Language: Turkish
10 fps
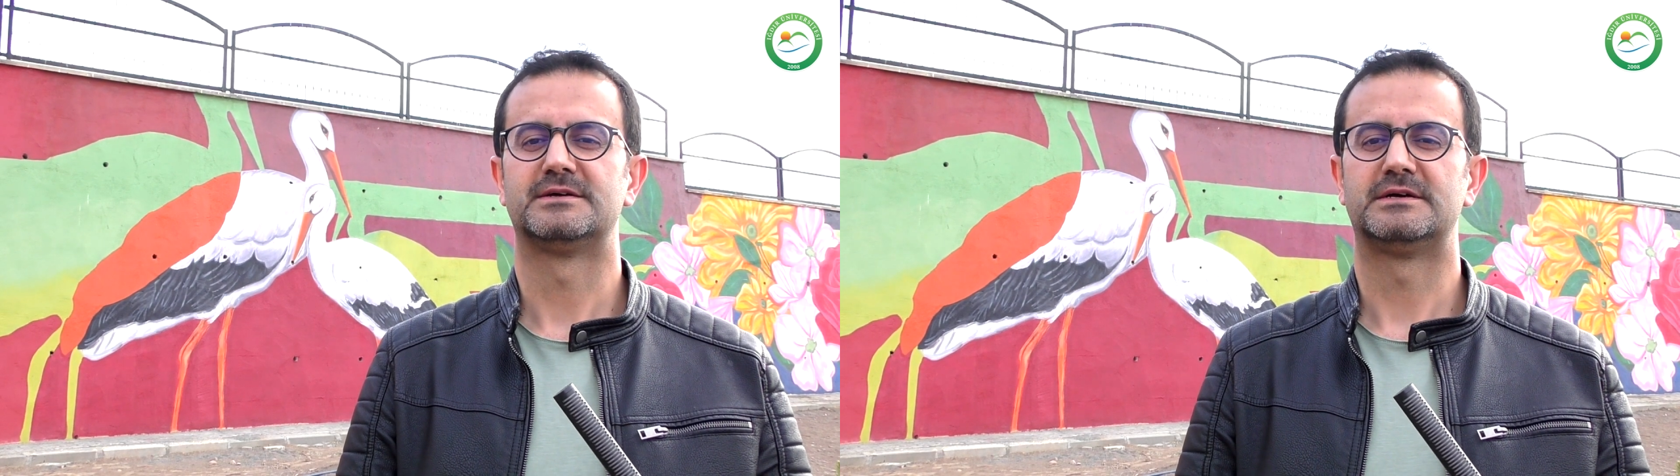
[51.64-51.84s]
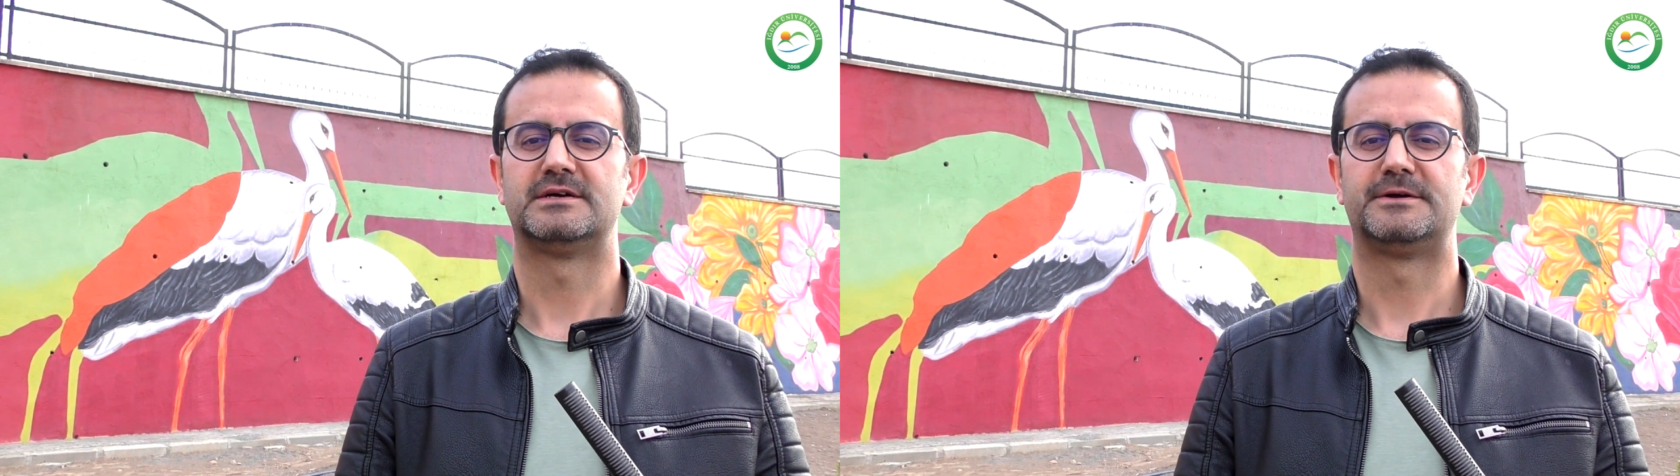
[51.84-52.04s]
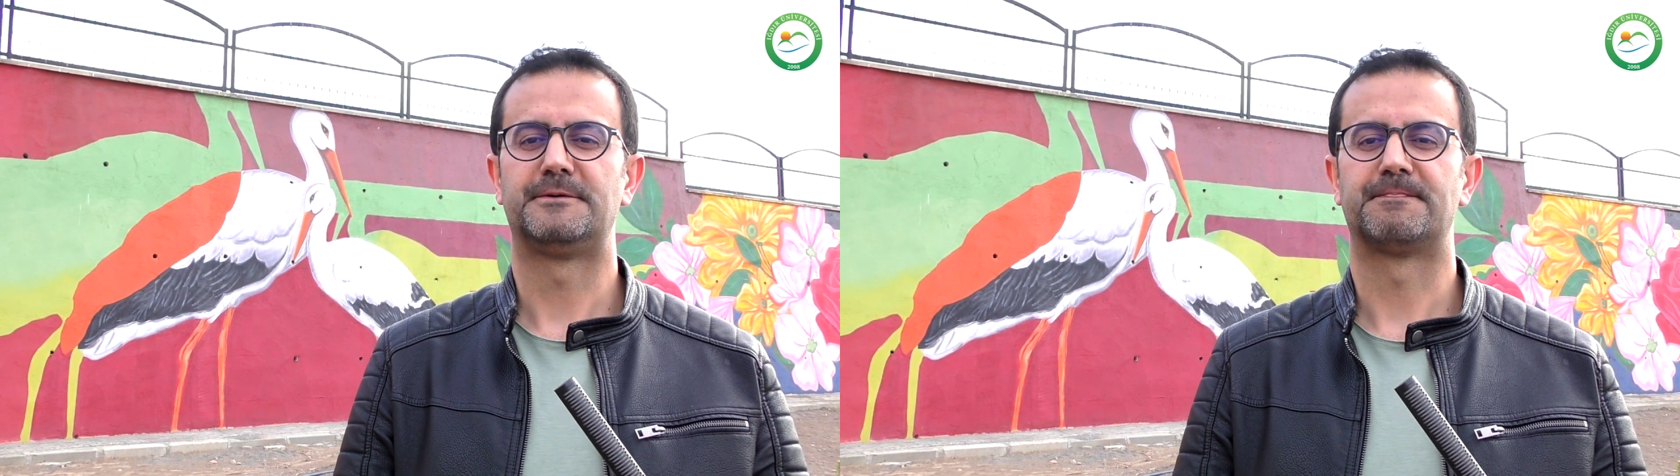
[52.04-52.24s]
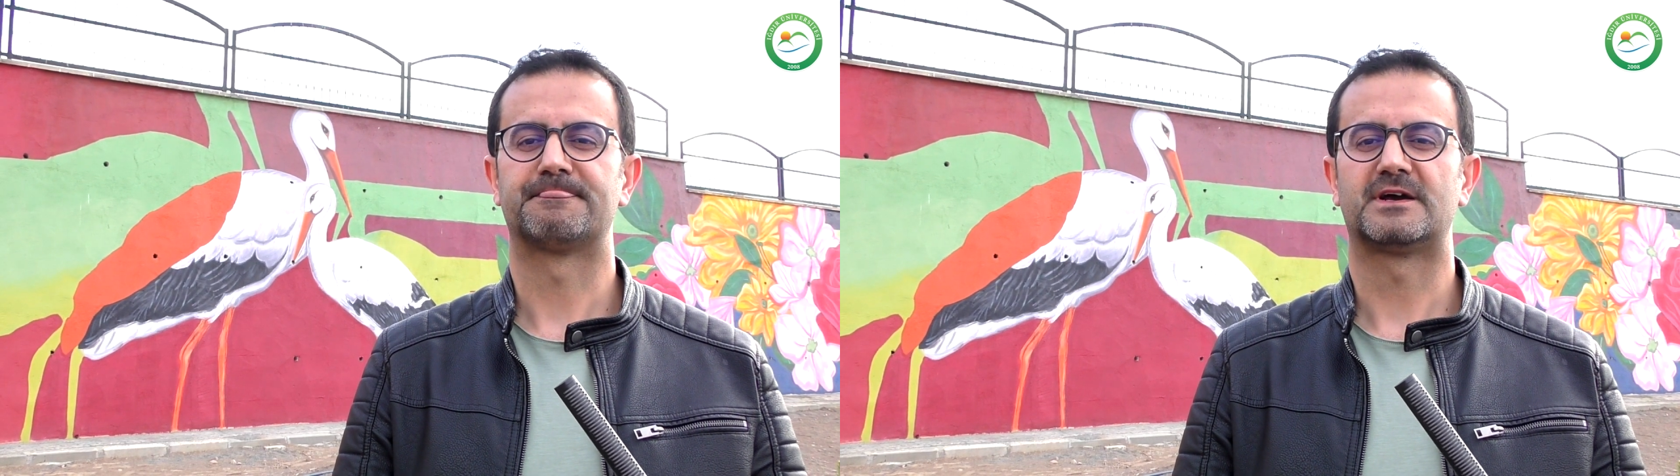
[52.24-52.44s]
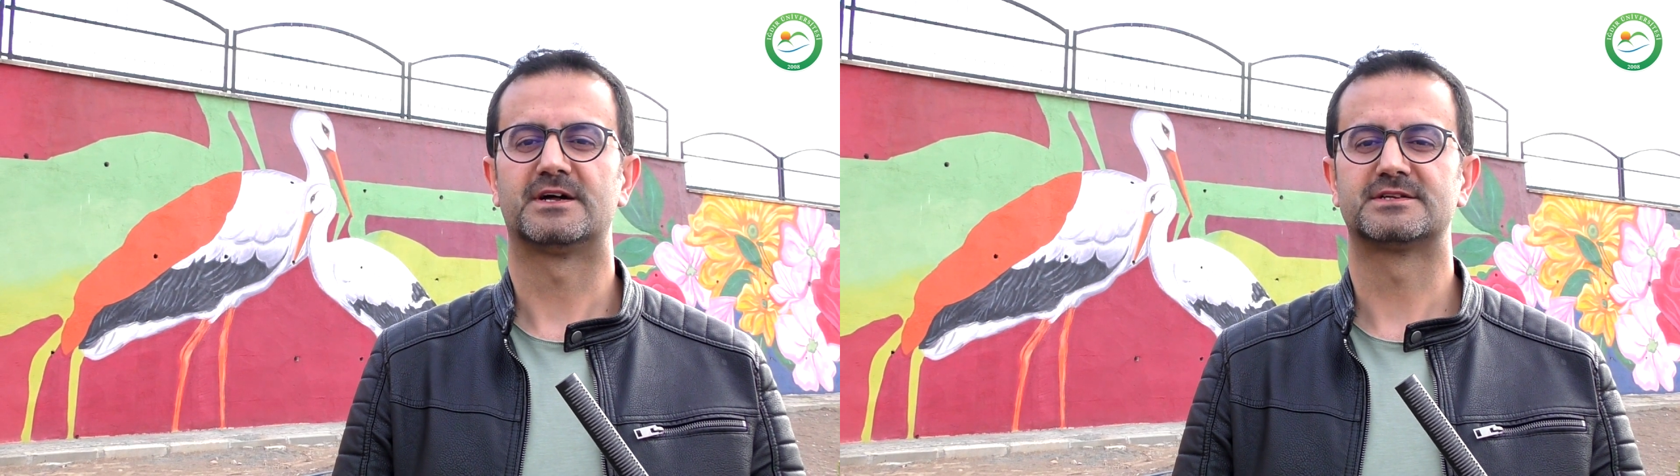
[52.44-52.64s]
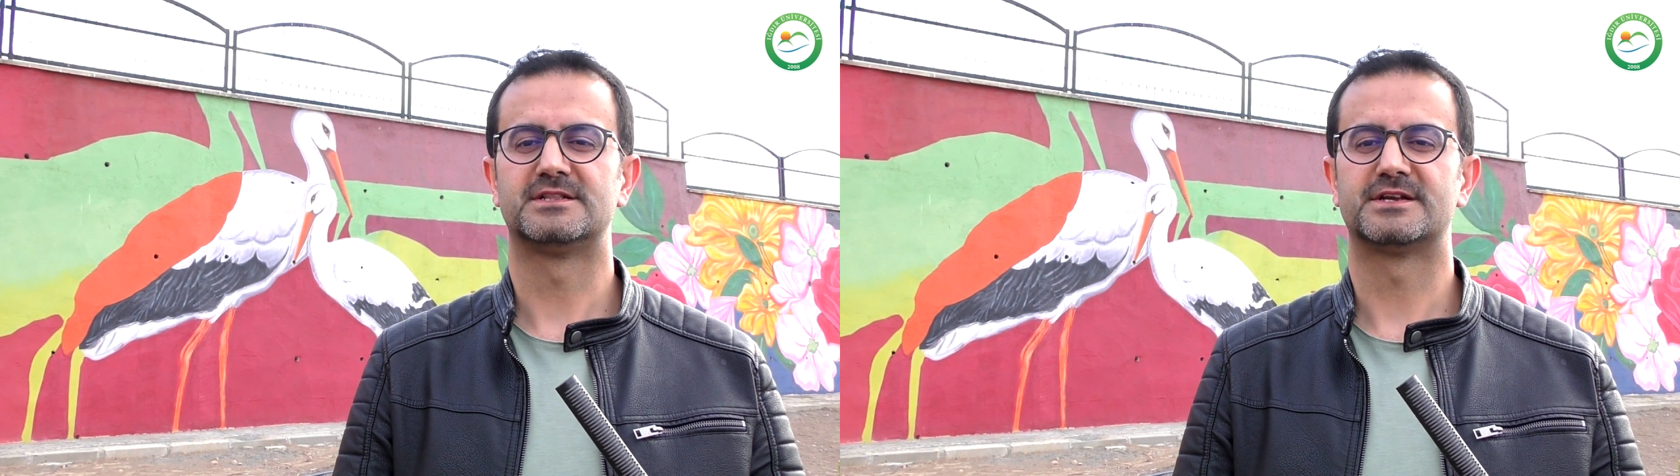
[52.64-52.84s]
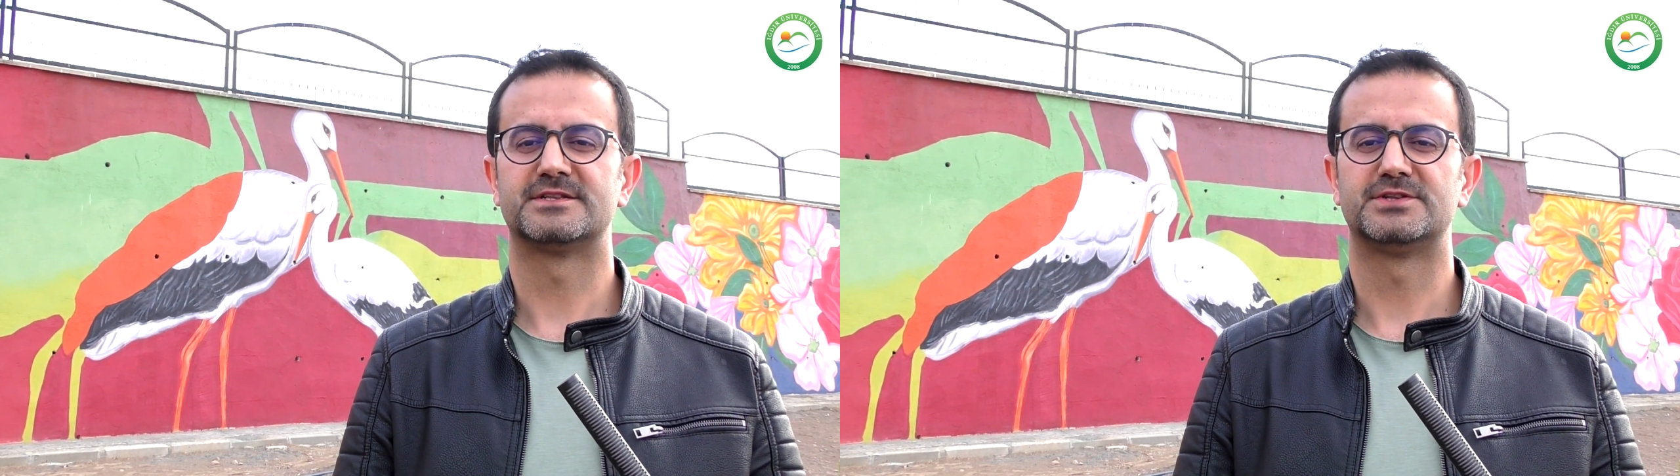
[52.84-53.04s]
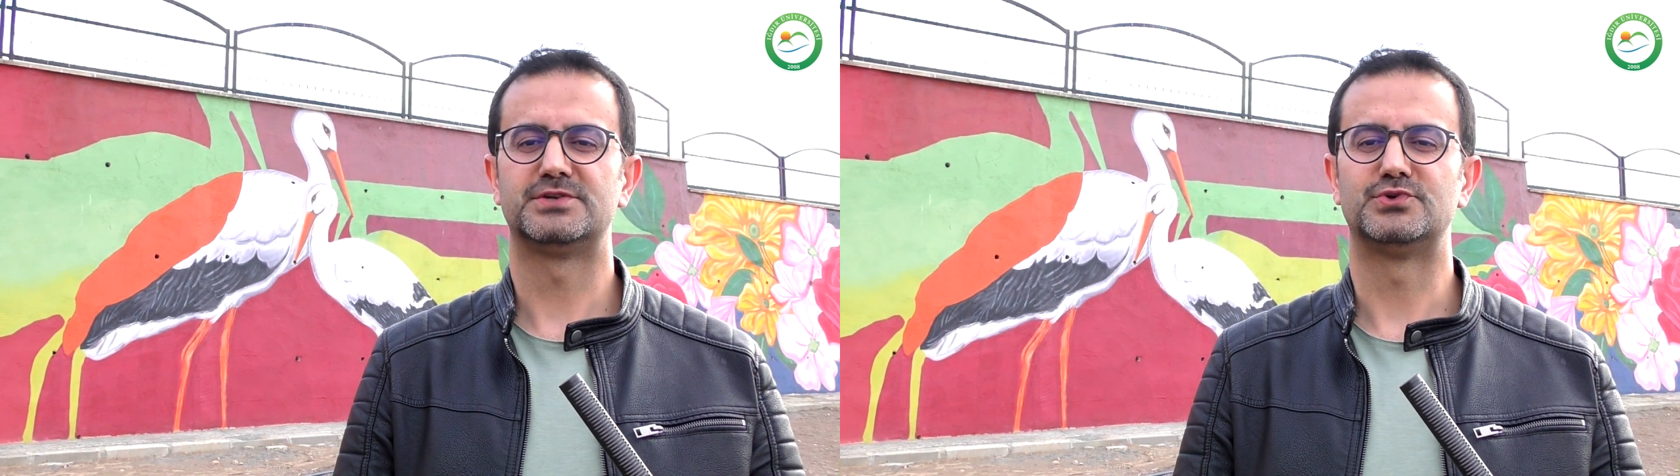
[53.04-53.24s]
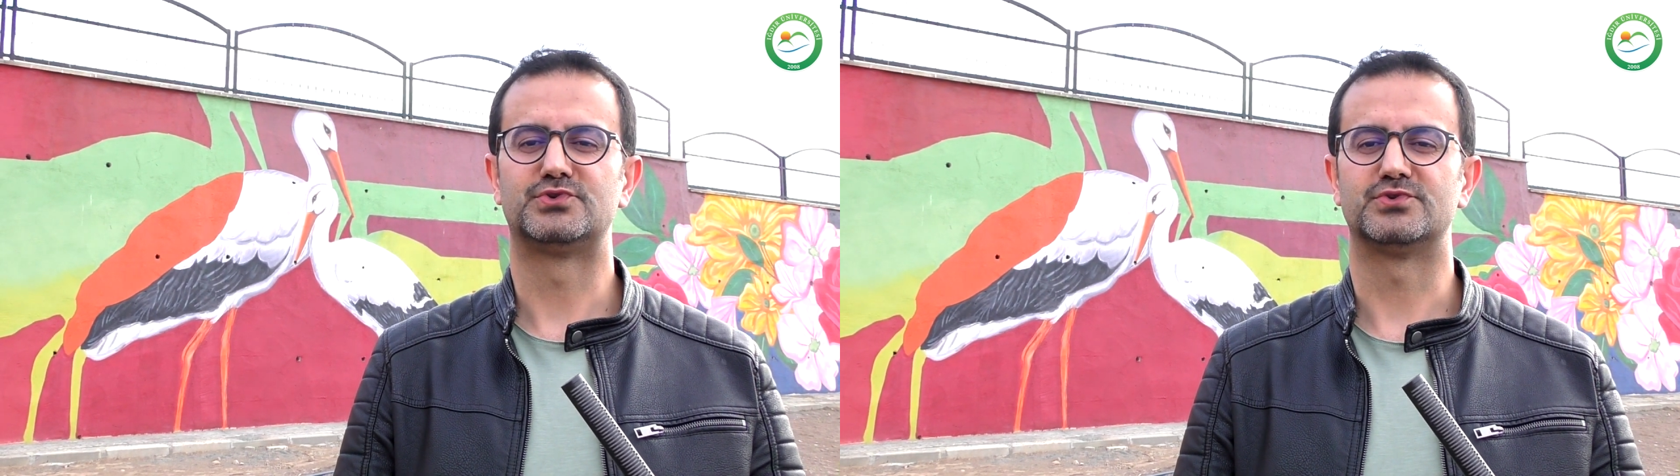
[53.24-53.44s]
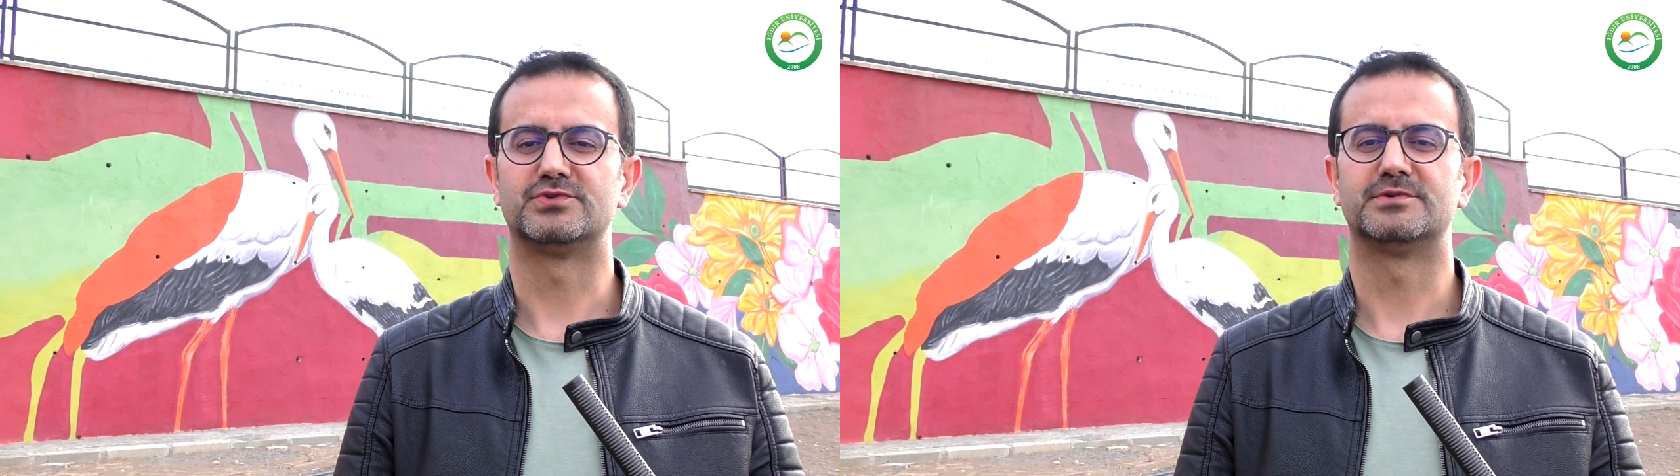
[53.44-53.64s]
E, katkılarından
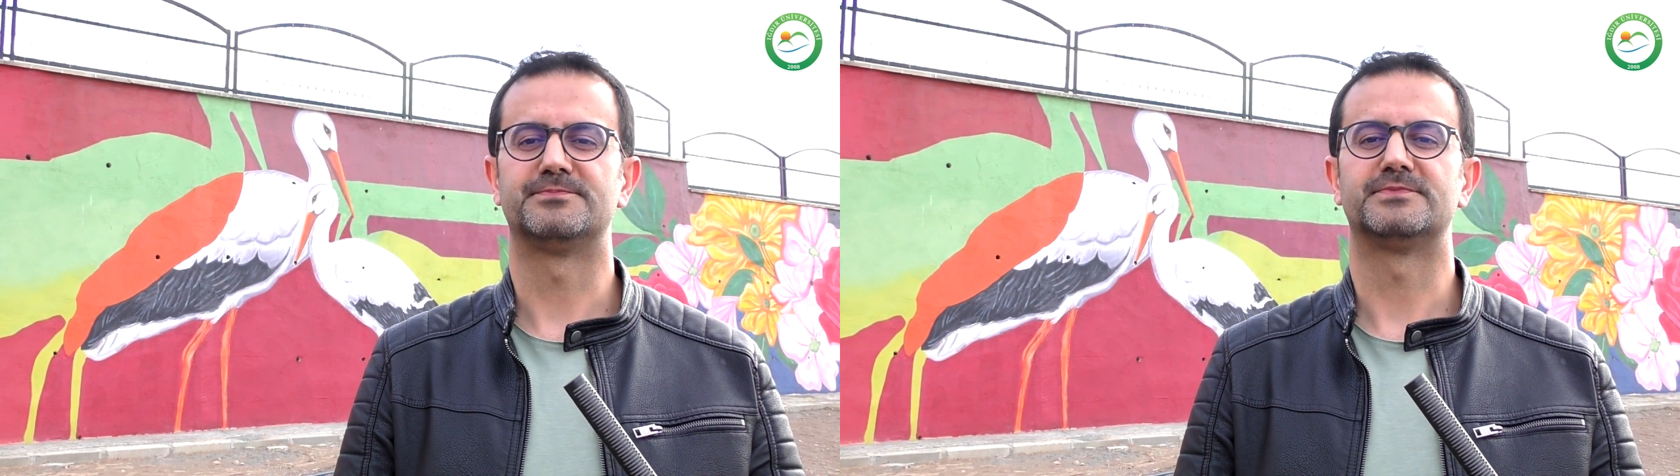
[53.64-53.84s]
ötürü